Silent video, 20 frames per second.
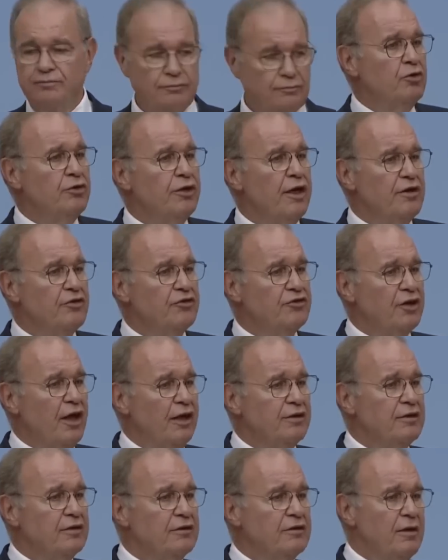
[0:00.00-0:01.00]
Ve bunların
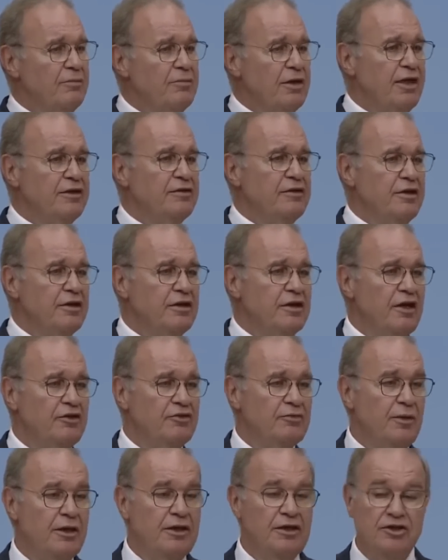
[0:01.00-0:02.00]
sandıkta biletini
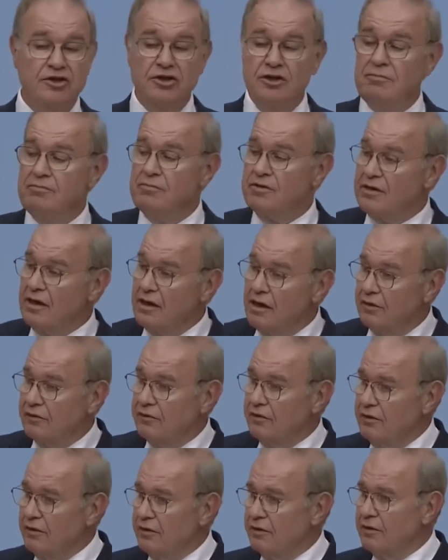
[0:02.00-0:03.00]
kesmek için bize
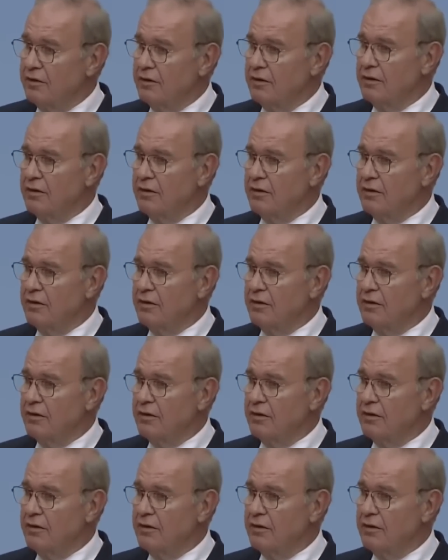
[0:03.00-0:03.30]
katılın.